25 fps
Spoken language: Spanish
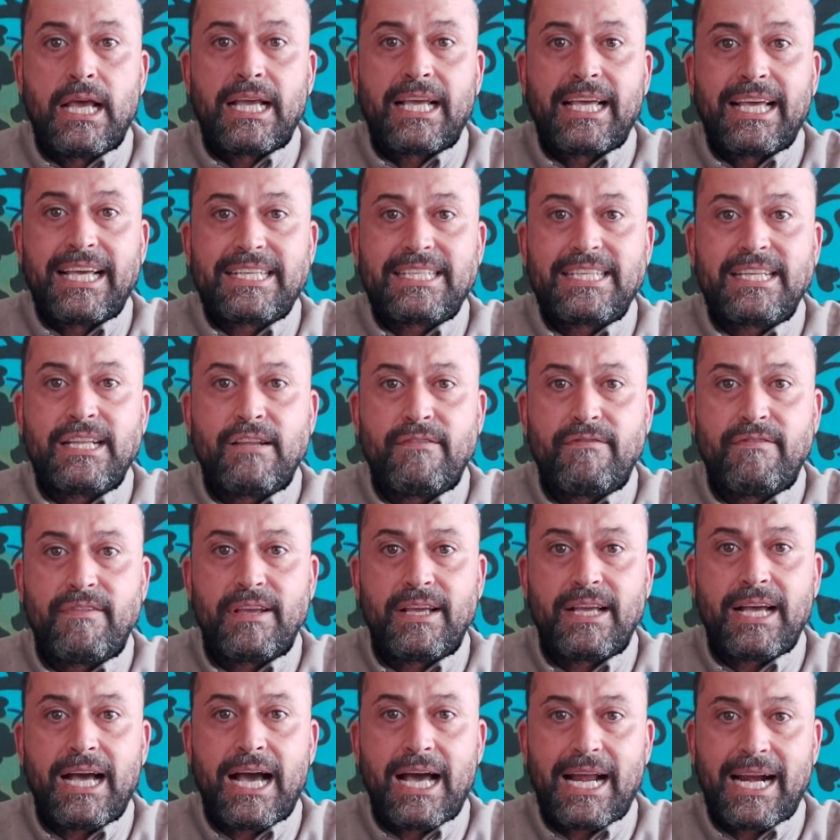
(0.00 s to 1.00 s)
¿Qué
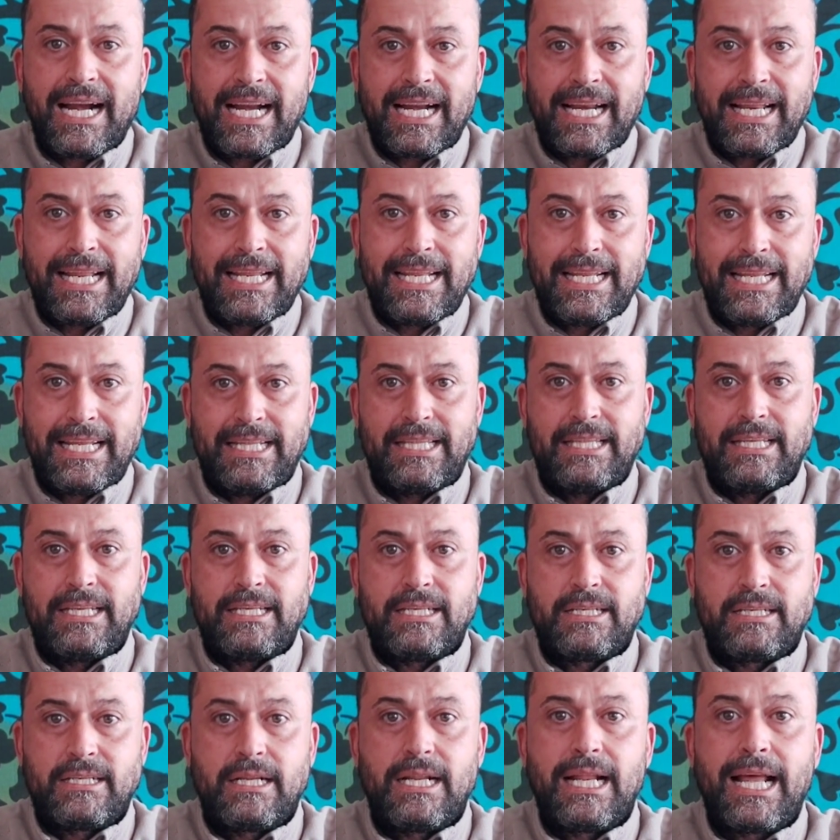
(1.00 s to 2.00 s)
significa
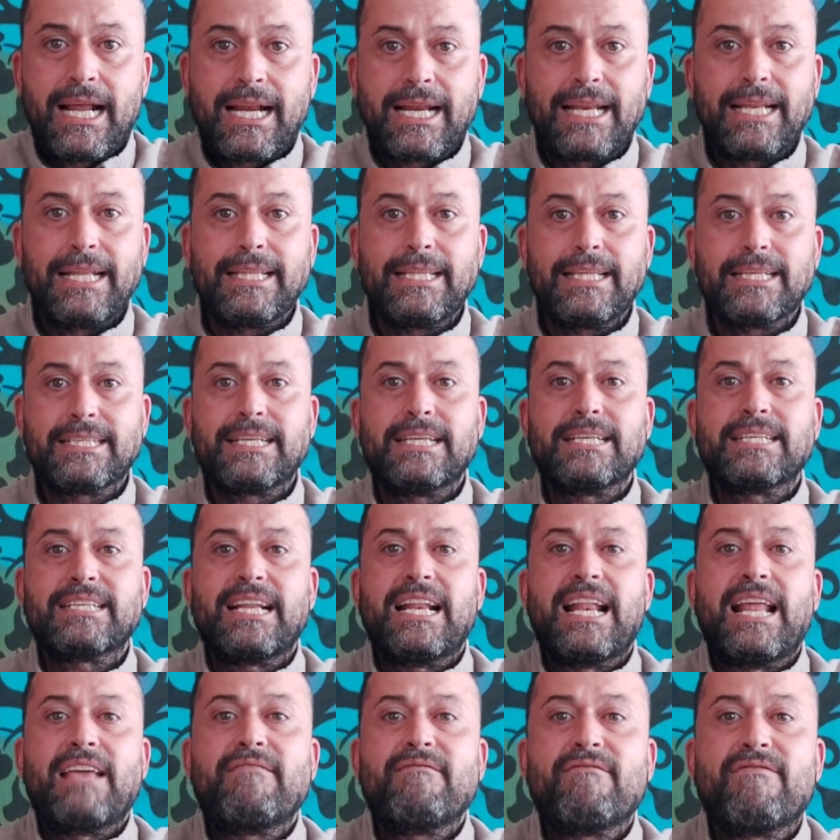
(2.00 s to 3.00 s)
rinitis? La rinitis es
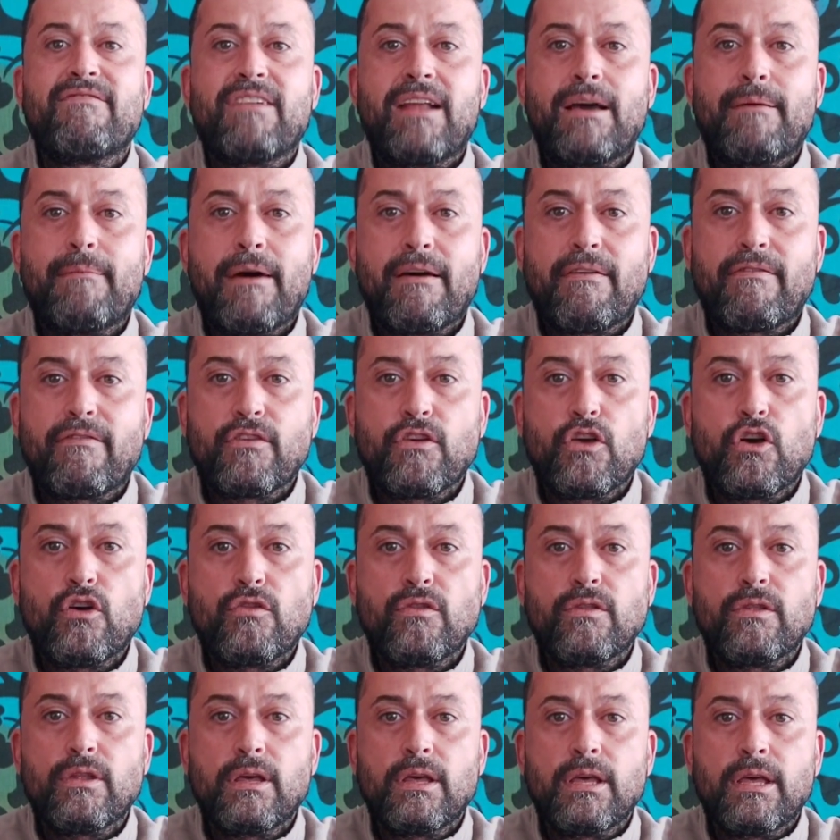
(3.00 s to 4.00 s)
la
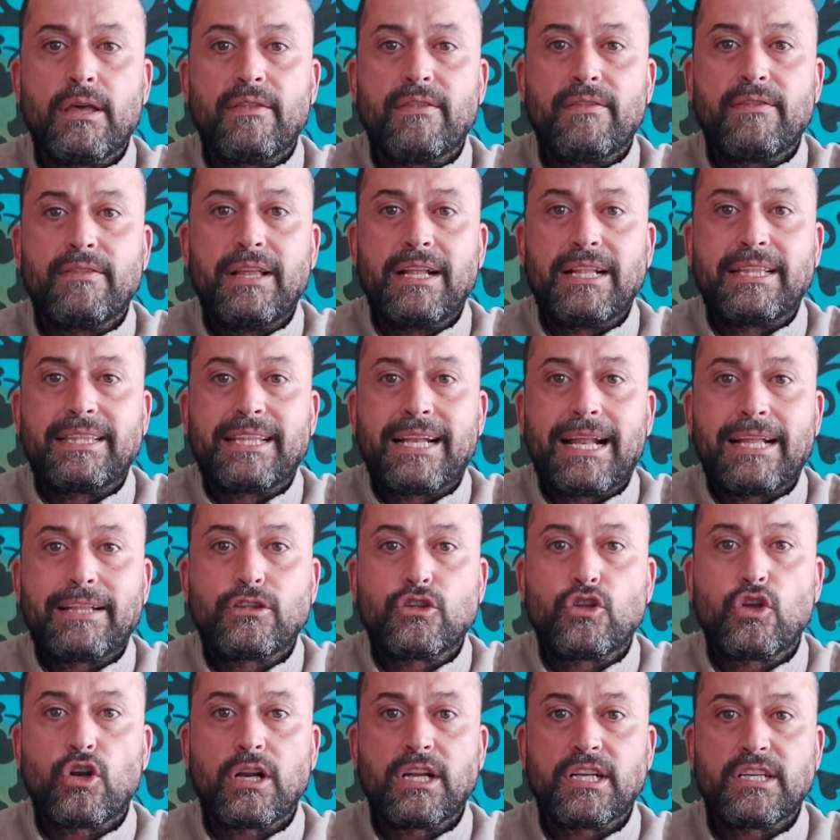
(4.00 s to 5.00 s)
inflamación del
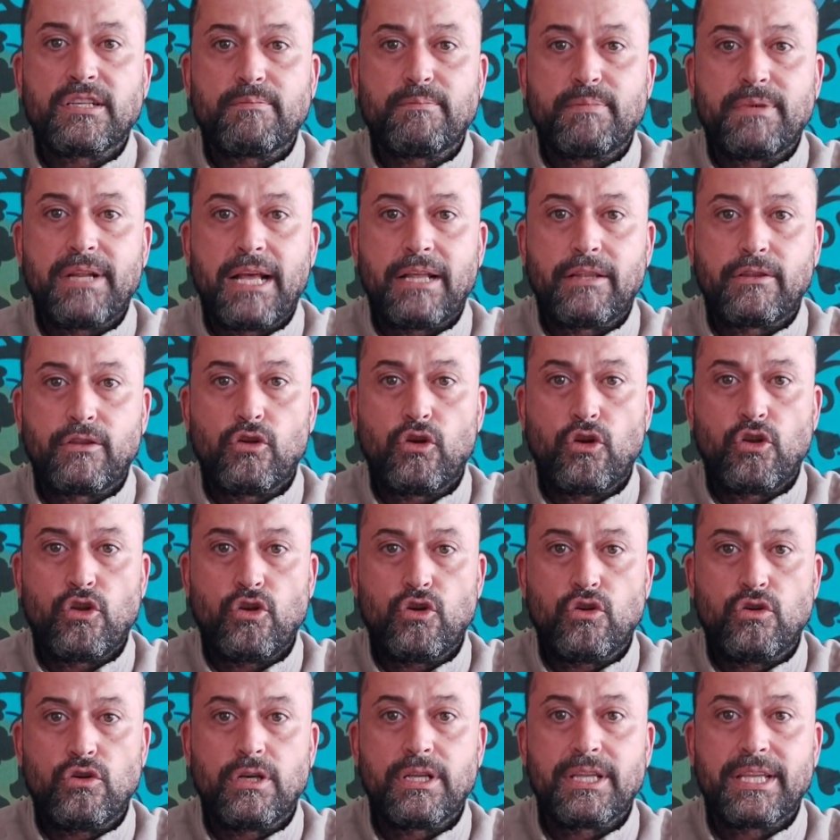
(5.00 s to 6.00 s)
tracto
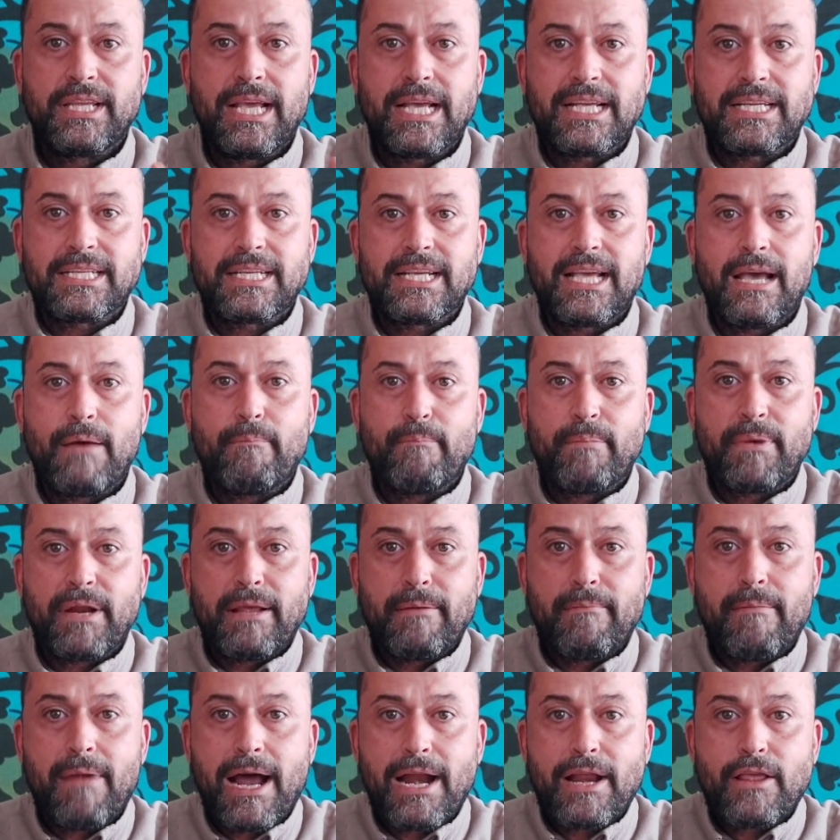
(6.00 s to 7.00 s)
respiratorio, ya sea
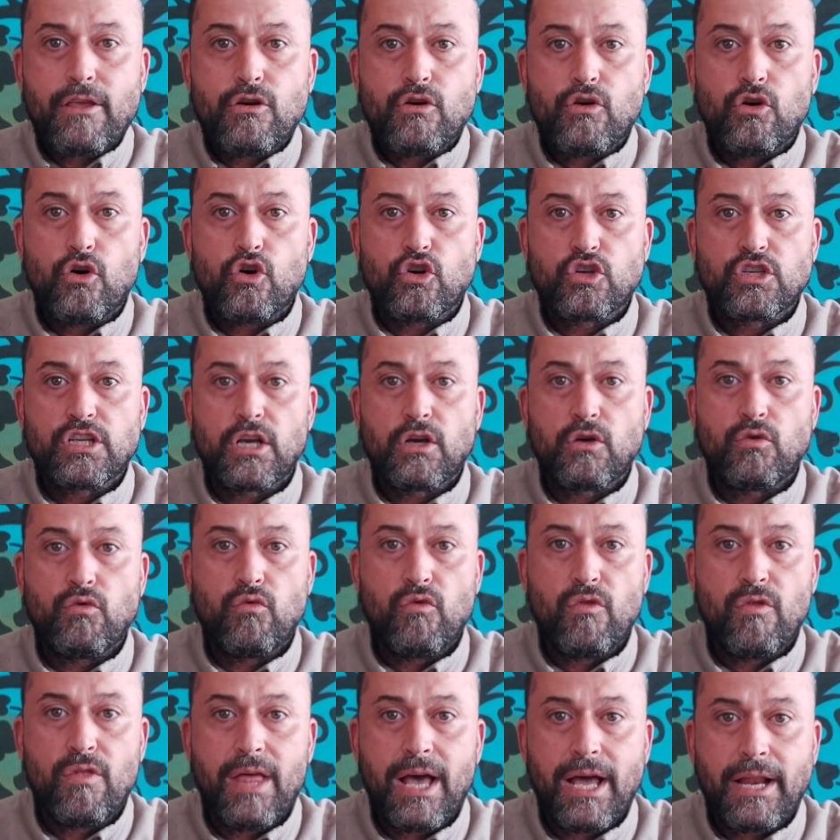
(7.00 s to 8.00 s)
primario o
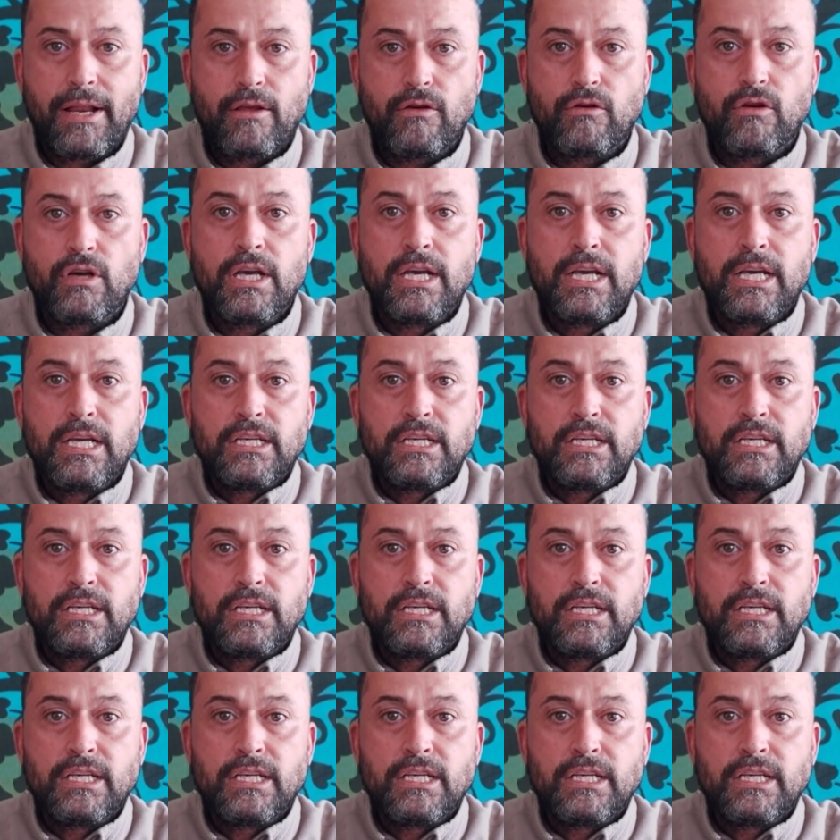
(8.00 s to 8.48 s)
secundario.